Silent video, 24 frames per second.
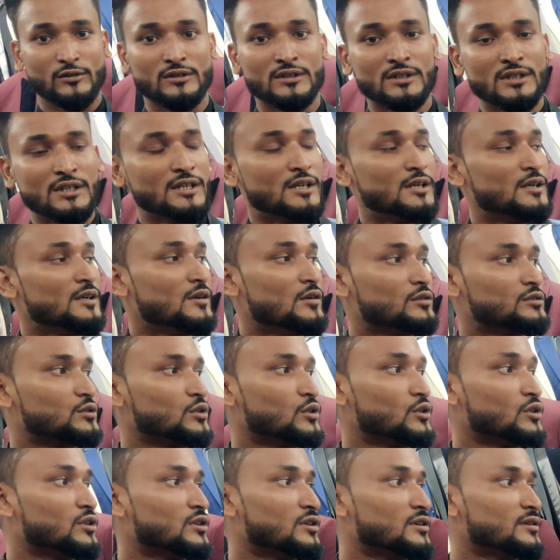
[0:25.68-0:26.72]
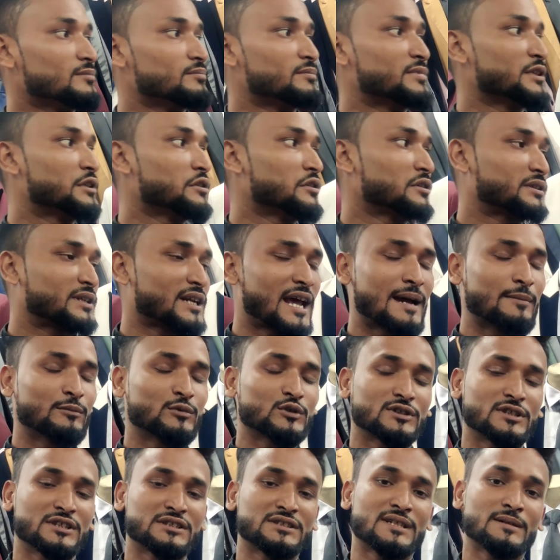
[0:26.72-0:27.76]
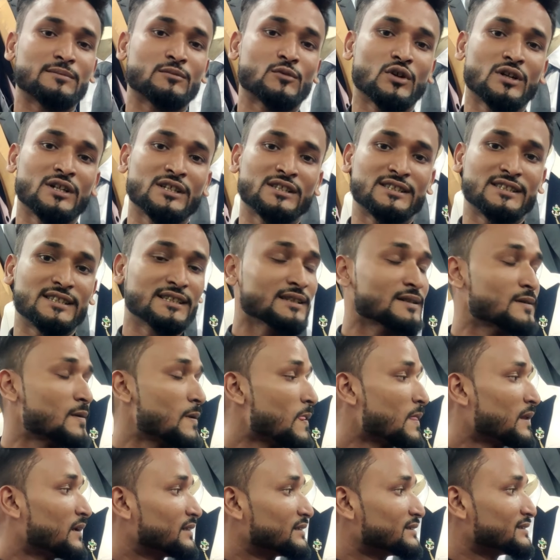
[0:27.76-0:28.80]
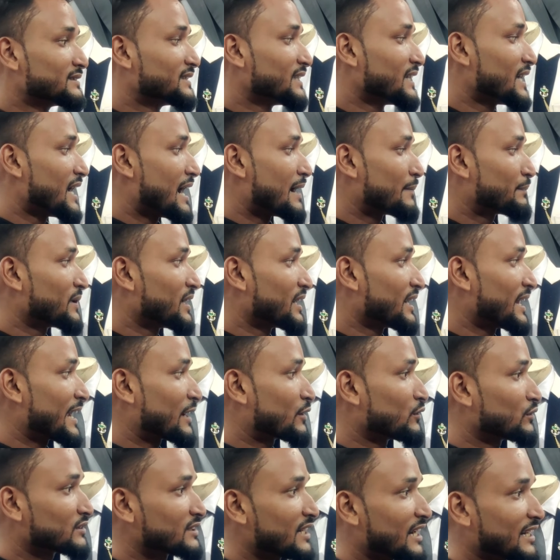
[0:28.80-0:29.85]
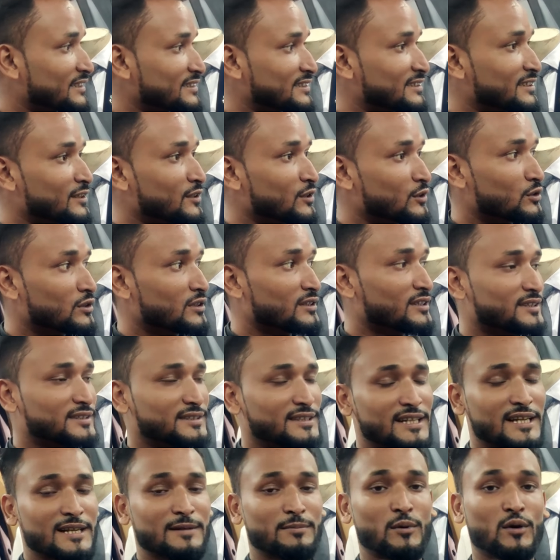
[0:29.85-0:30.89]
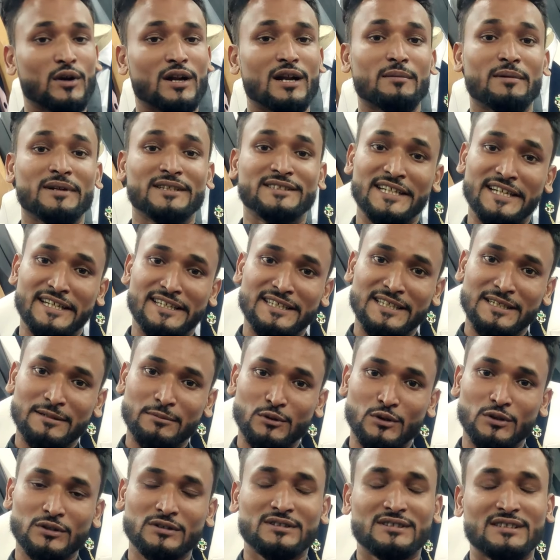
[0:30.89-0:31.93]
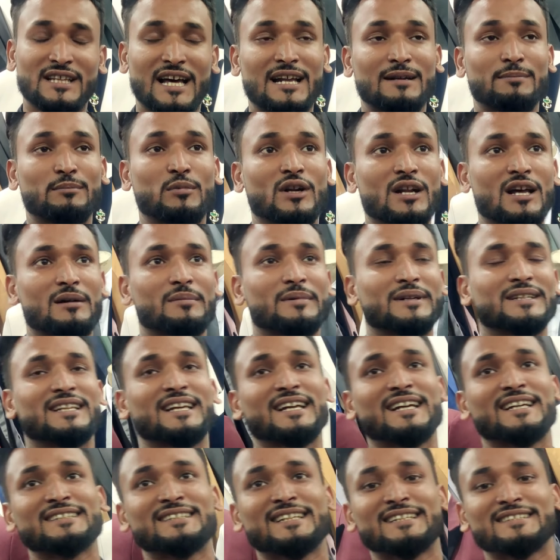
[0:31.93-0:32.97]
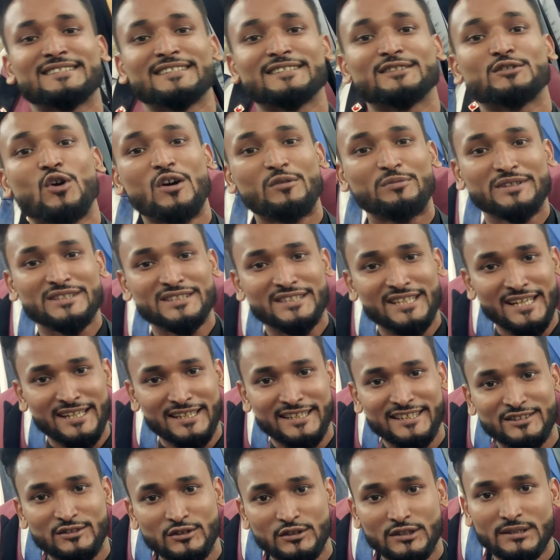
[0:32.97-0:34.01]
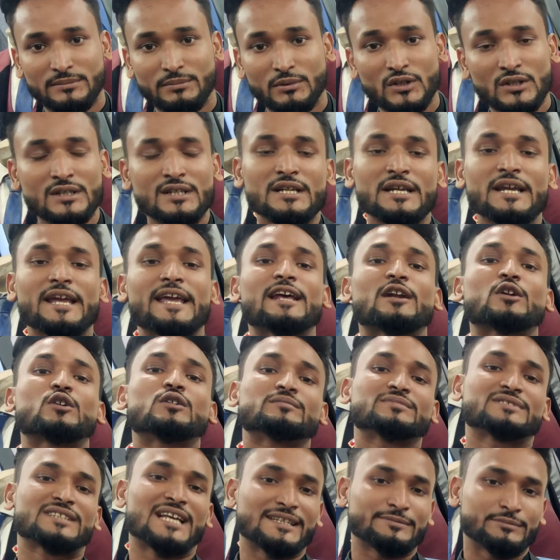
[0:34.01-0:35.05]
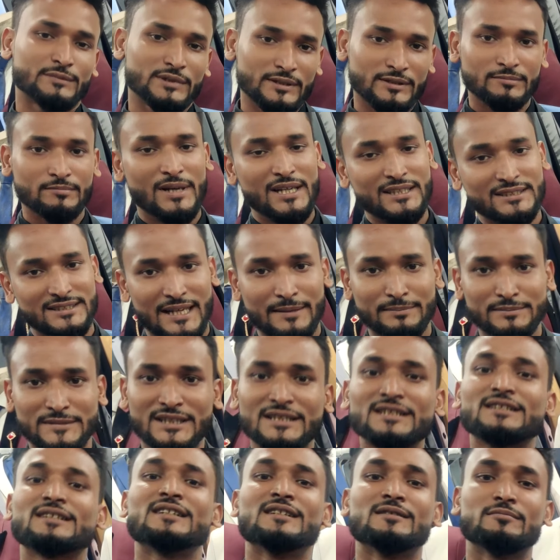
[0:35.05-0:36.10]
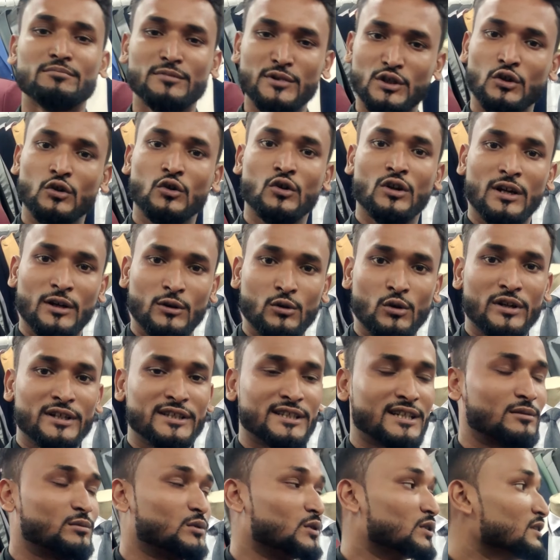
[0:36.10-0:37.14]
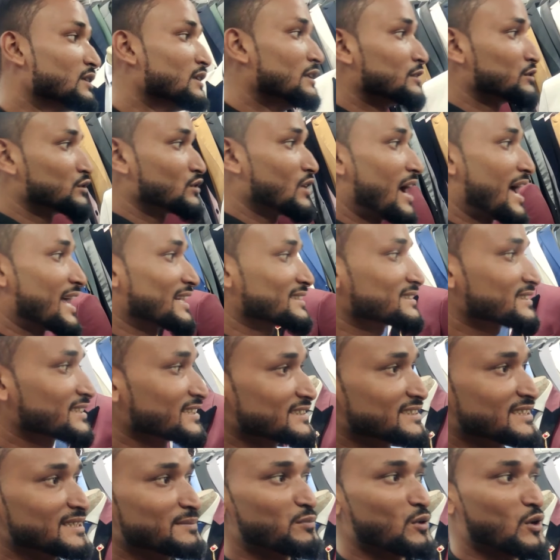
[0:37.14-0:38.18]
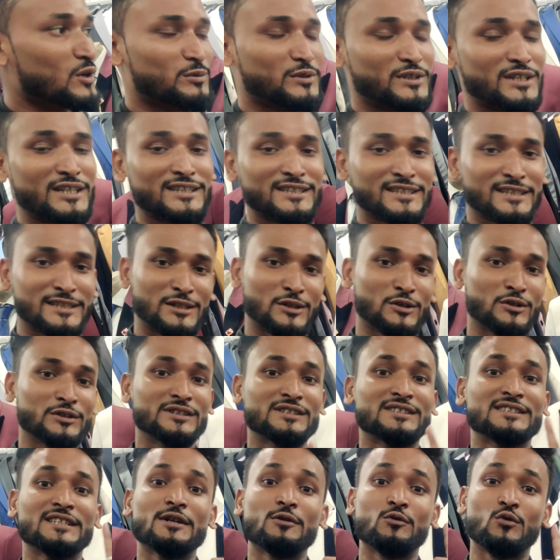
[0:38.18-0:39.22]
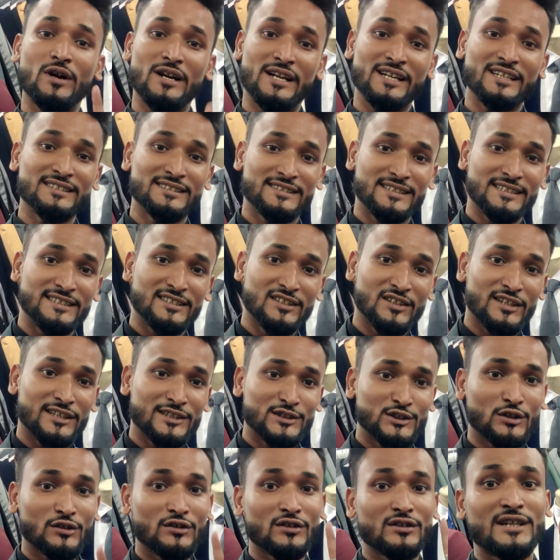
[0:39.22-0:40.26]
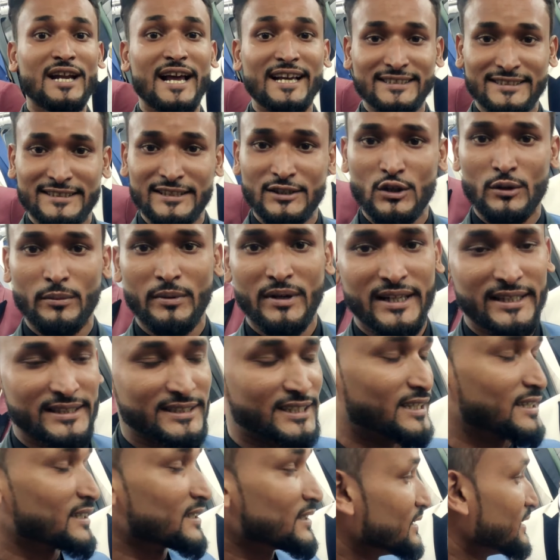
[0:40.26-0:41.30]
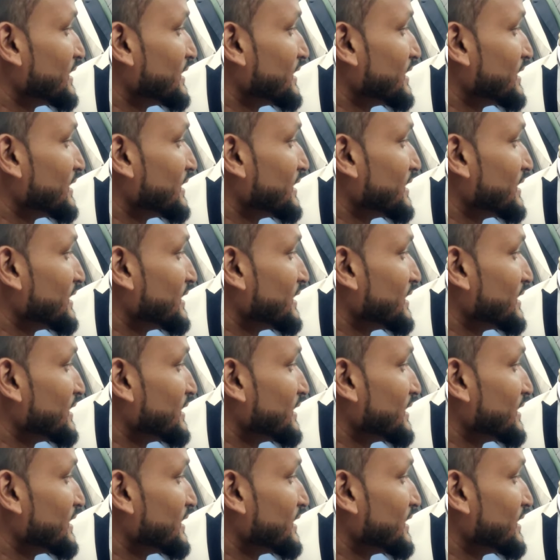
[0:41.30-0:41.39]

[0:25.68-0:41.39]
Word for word: কেন তো ভিডিওটা এমন সিস্টেম করেছি যে আপনার এখন ট্যাক্সিডো চলতেছে এরপরে আবার চেক নেব তারপরে আবার দেখা যাচ্ছে যে অফিসিয়াল কিছু নিব এরকম সাবজেক্ট বাই সাবজেক্ট ভিডিওগুলো করে যাব তো আজকে যে পর্বটা সেটা হচ্ছে ওয়েডিং সিজনের জন্য ট্যাক্সিডো ব্লেজার